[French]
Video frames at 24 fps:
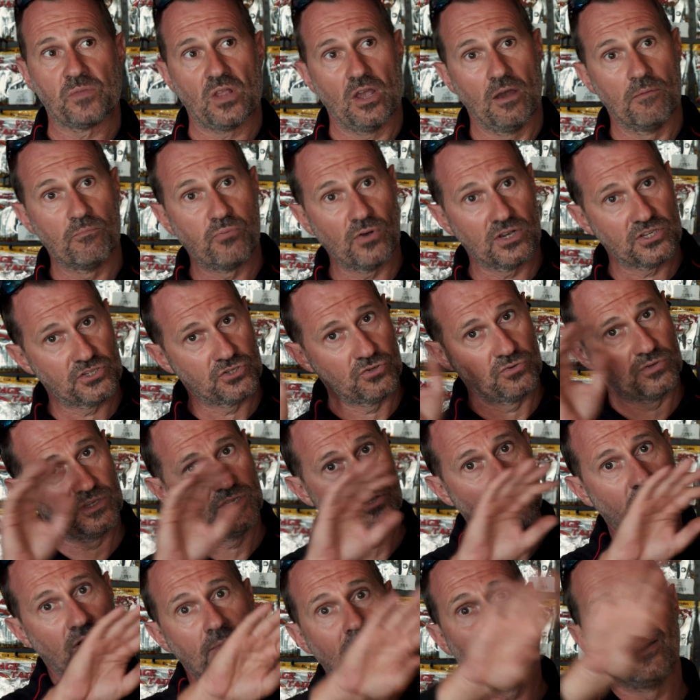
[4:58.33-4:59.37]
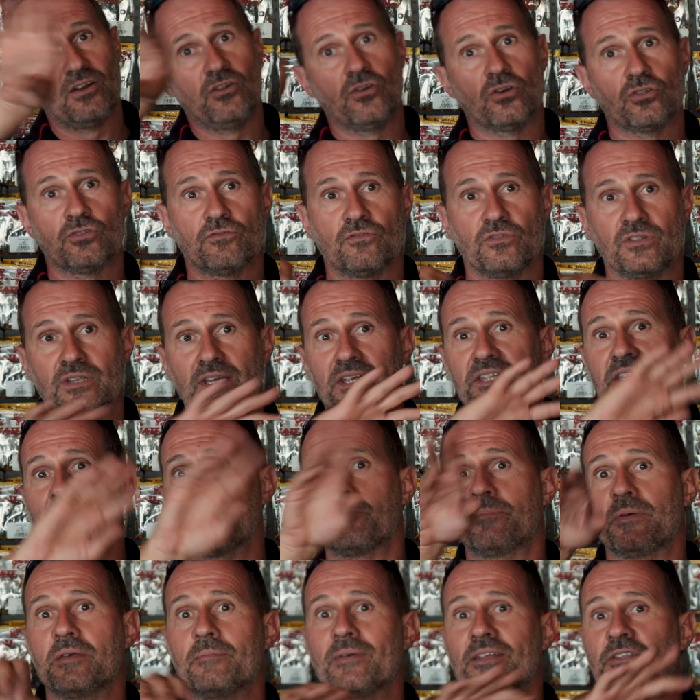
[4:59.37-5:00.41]
Un poisson qui aurait le malheur de venir
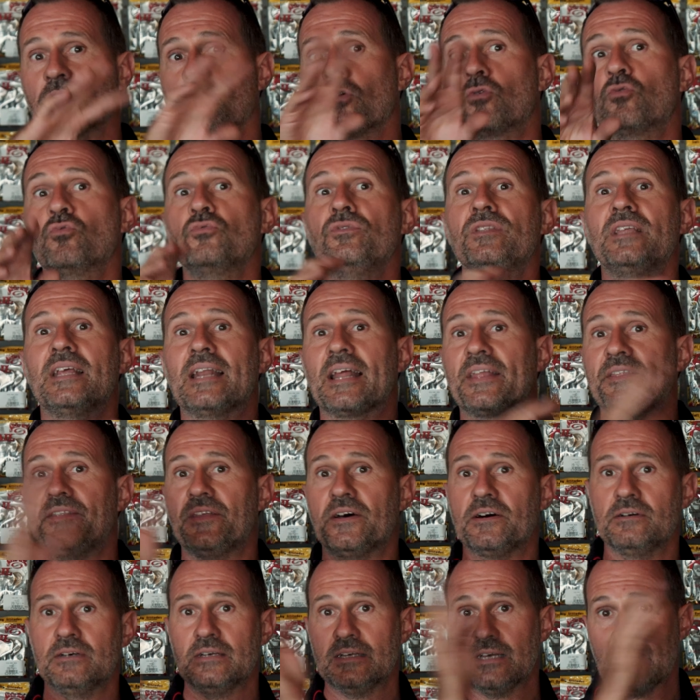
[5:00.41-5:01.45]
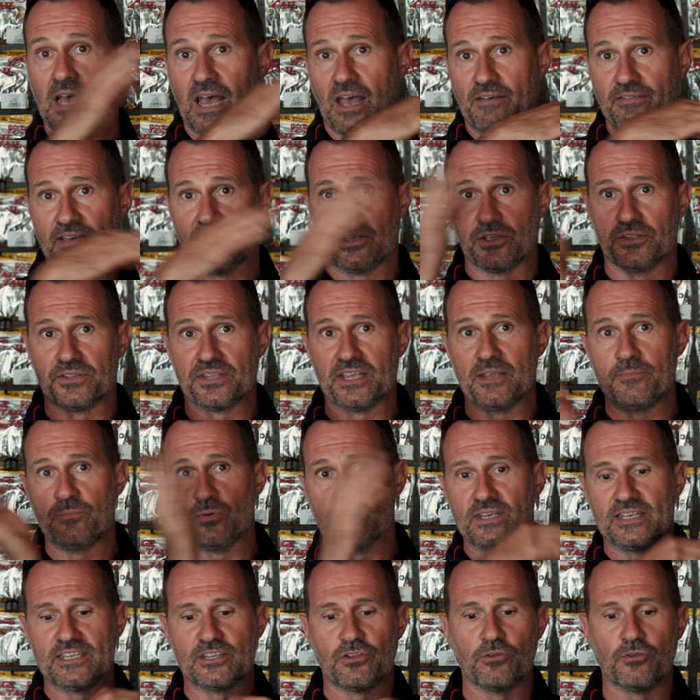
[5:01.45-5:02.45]
taper et mettre un coup de nez là-dedans, avec un triple qui